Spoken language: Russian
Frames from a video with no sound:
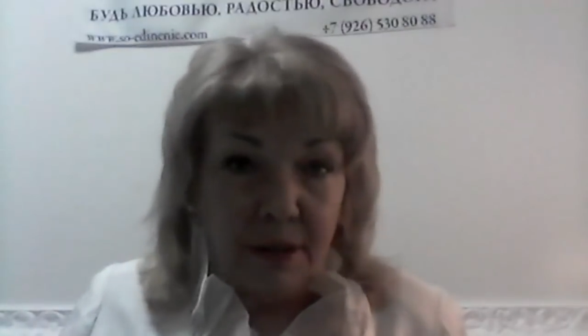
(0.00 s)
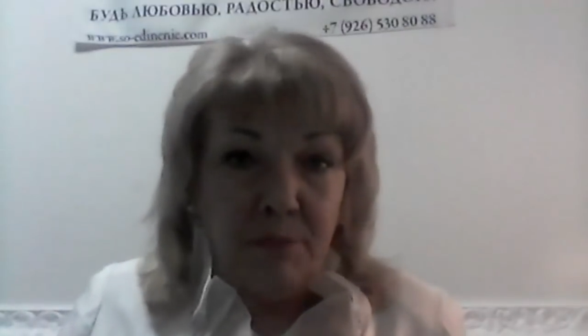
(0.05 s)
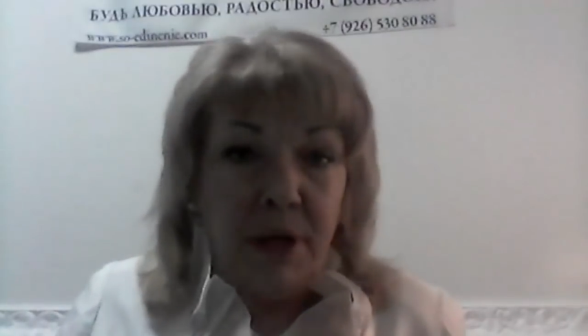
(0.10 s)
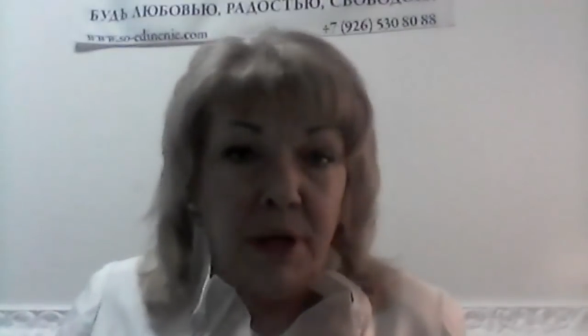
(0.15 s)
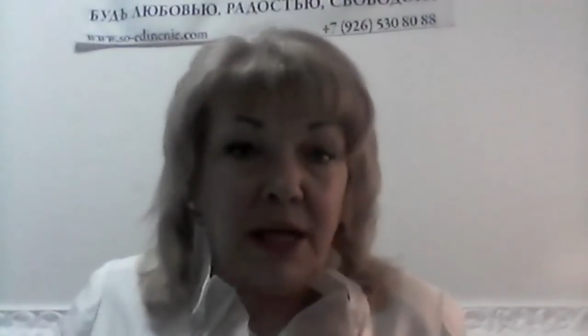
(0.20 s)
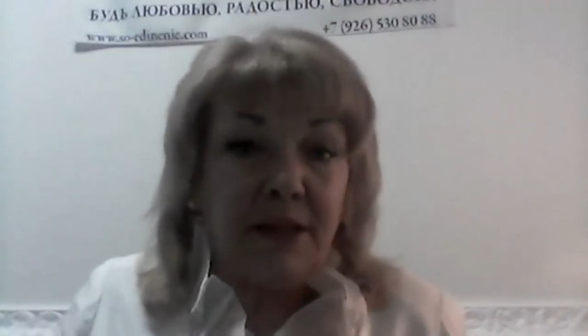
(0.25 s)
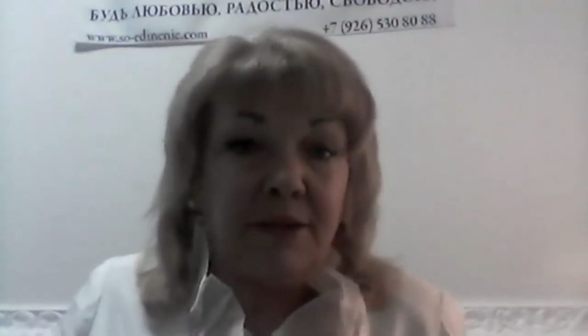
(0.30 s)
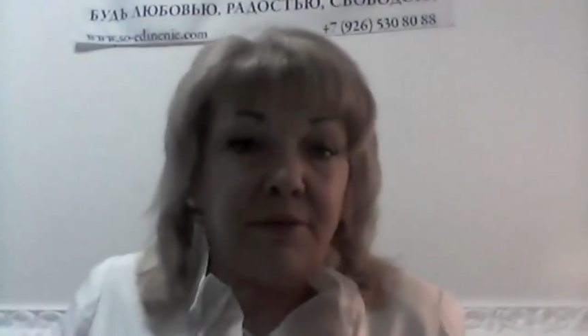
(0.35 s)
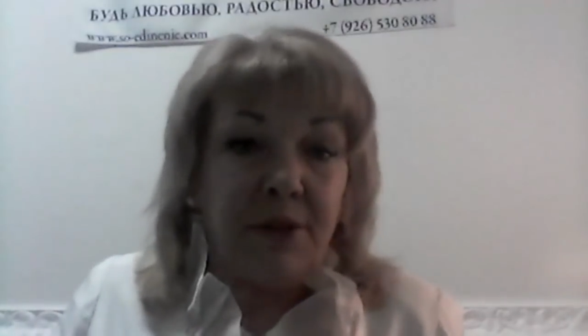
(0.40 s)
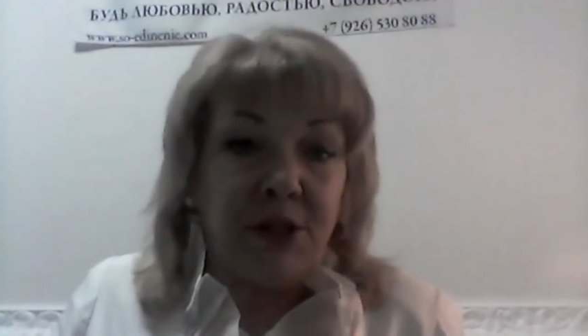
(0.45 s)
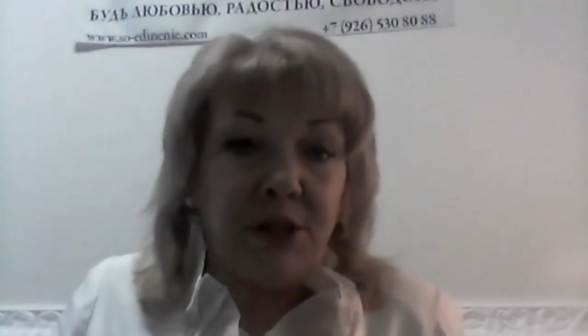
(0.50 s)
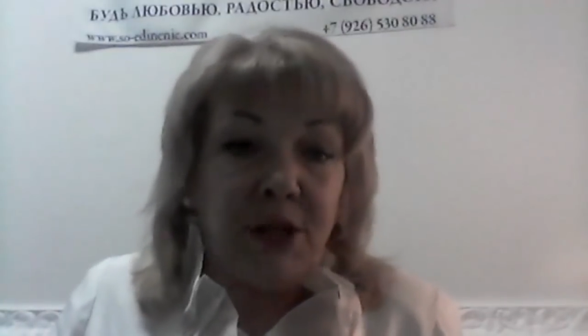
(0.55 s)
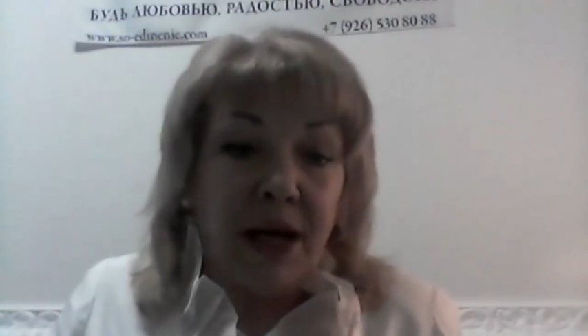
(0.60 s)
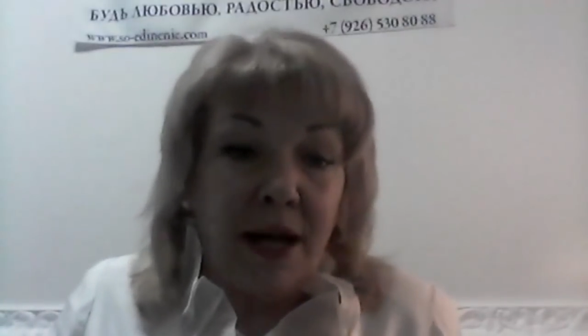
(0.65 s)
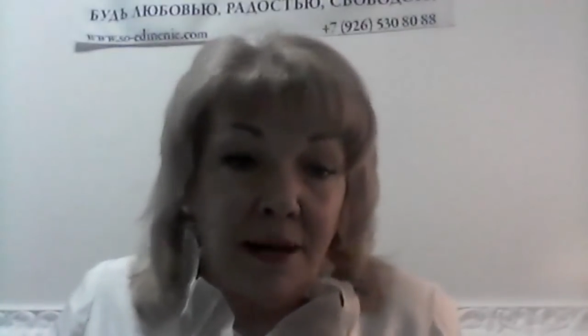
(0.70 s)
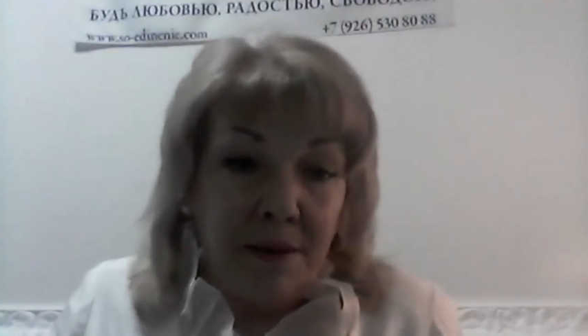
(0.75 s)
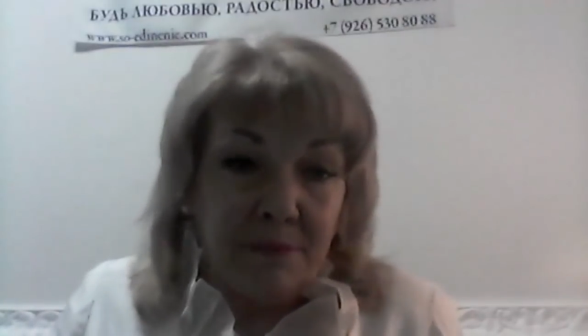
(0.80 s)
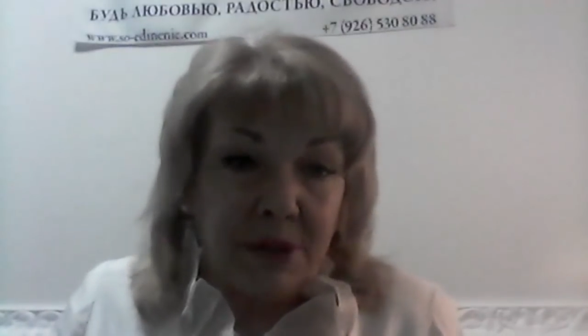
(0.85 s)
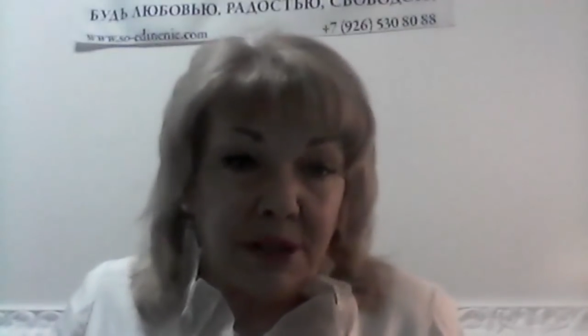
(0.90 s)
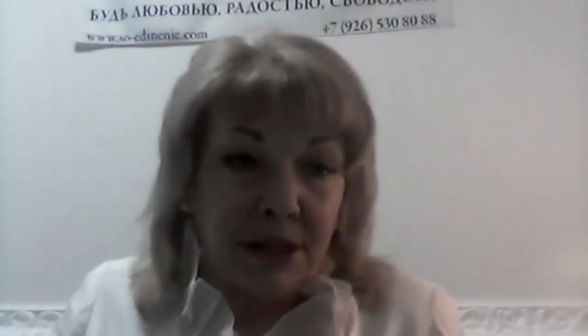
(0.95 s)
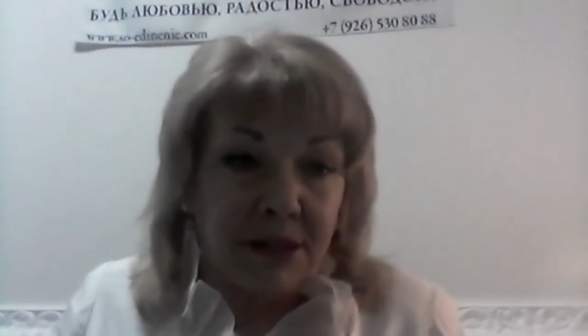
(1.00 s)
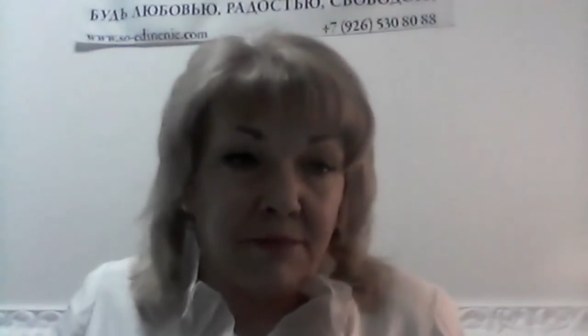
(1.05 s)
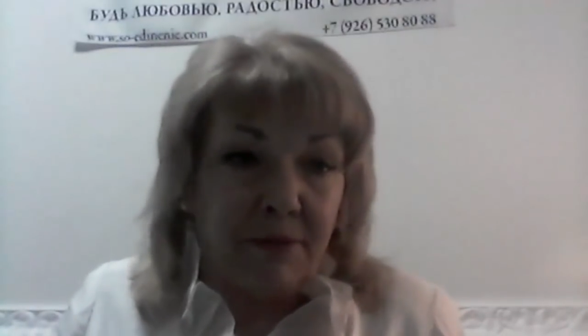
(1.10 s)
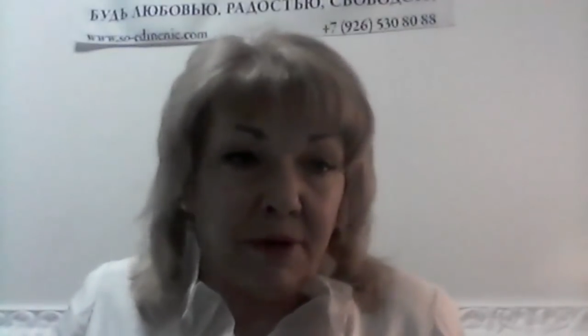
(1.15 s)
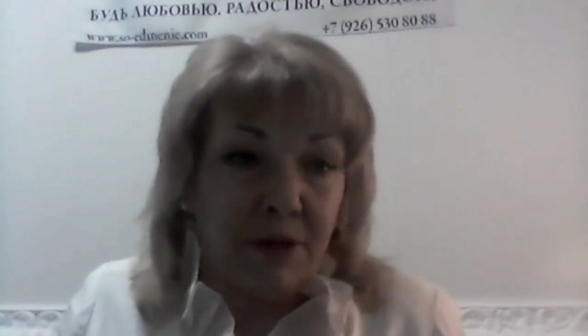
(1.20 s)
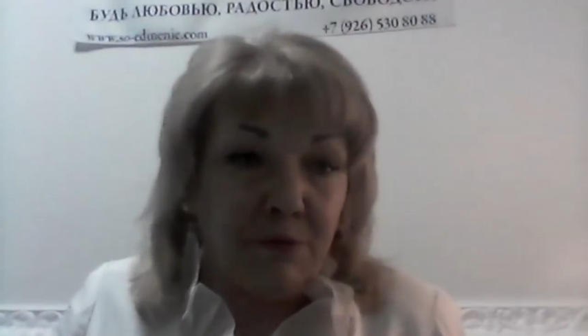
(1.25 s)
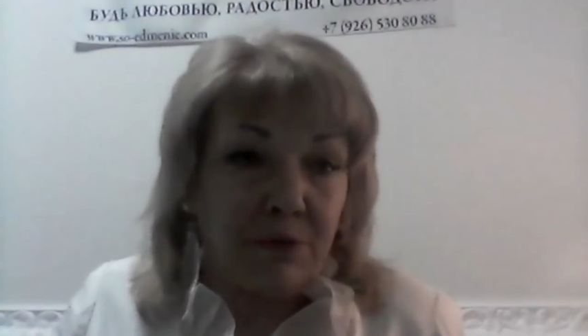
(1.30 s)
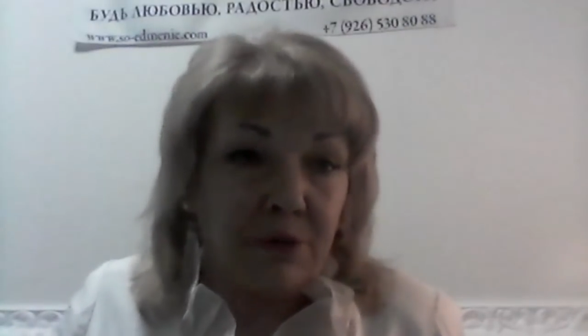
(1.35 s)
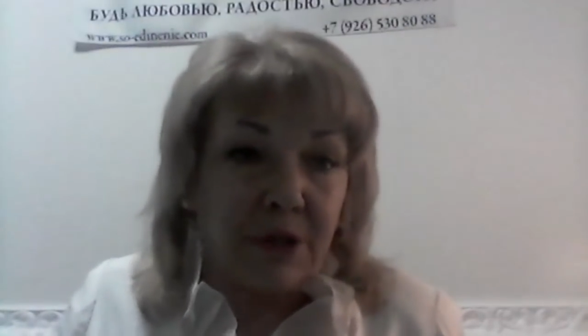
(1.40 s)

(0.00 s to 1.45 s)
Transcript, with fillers: Мы отвечаем за свою